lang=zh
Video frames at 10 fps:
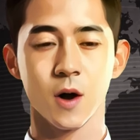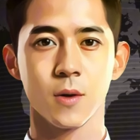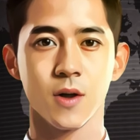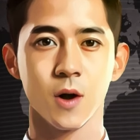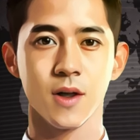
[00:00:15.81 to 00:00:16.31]

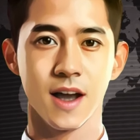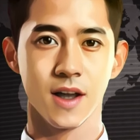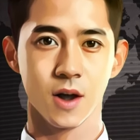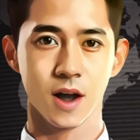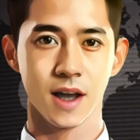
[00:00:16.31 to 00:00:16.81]
工率创
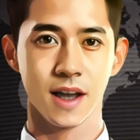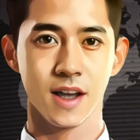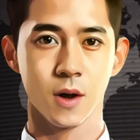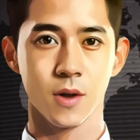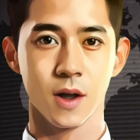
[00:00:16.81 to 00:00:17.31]
下11
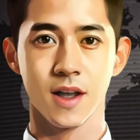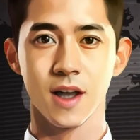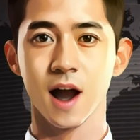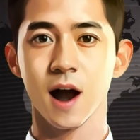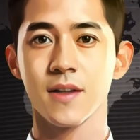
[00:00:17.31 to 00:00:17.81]
年同期
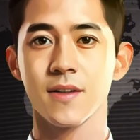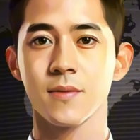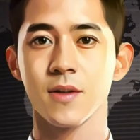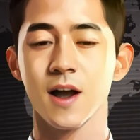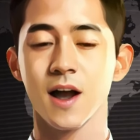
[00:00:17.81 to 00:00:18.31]
新高，
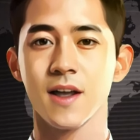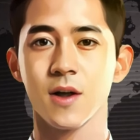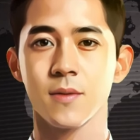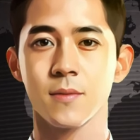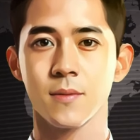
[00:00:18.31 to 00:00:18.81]
餐
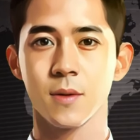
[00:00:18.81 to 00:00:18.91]
旅、